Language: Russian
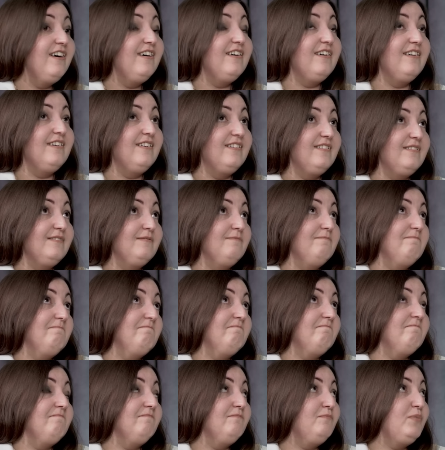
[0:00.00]
э,
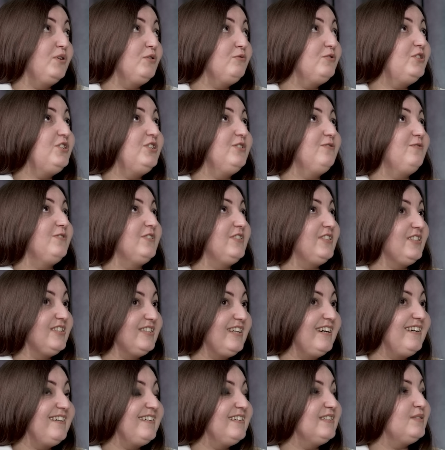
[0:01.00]
получив этот
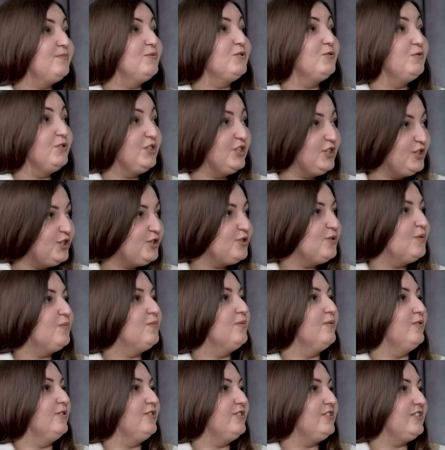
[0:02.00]
дар, я смогу еще
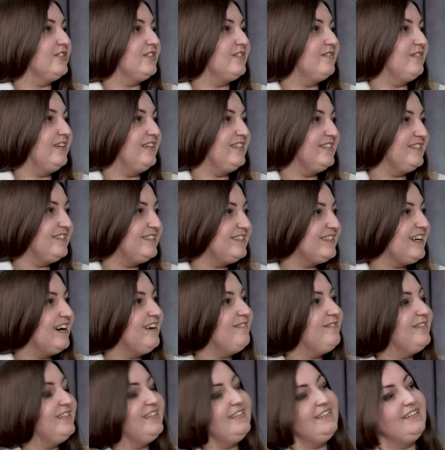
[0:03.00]
больше хвалить
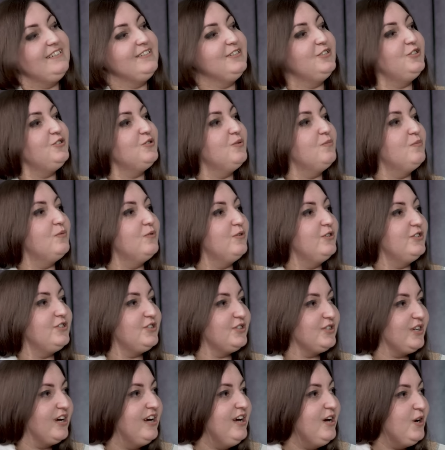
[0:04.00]
дьявола, еще
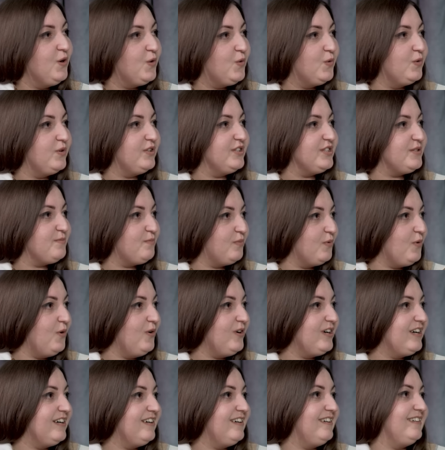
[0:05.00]
больше хулить
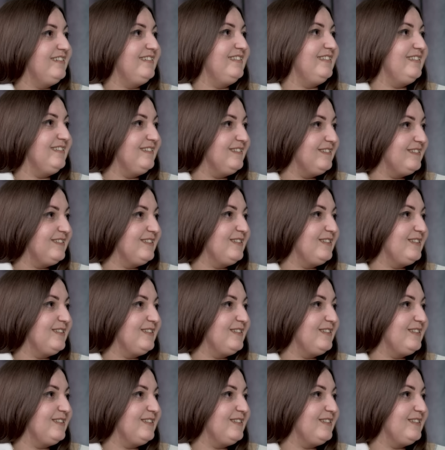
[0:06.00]
Бога и